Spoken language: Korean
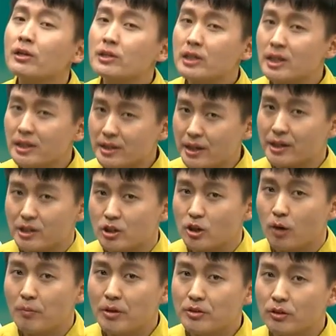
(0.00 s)
실제
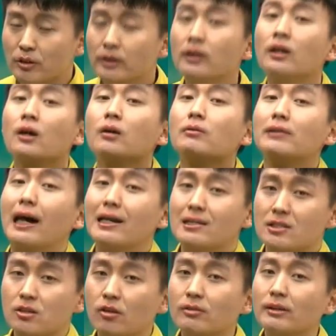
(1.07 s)
시험에서는
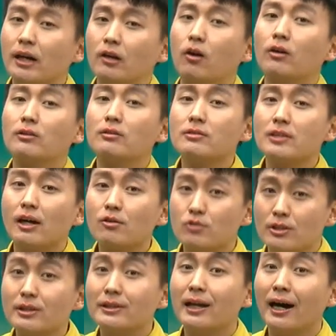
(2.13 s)
낯선 단어가 등장할
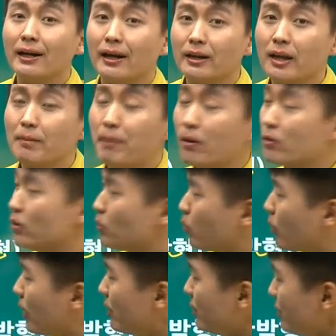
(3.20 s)
수 있다라는 게 바로 이
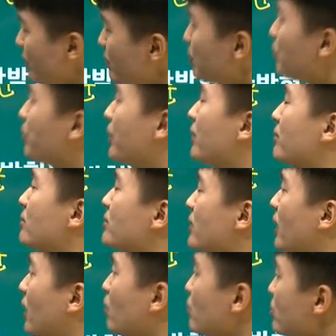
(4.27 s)
독해 이 부분에
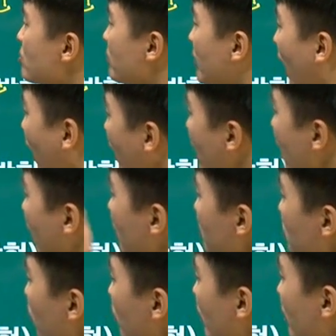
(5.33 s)
등장을 하고 있습니다. 그럼
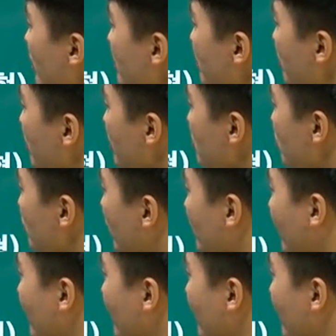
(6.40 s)
독해 이 부분에서 우리가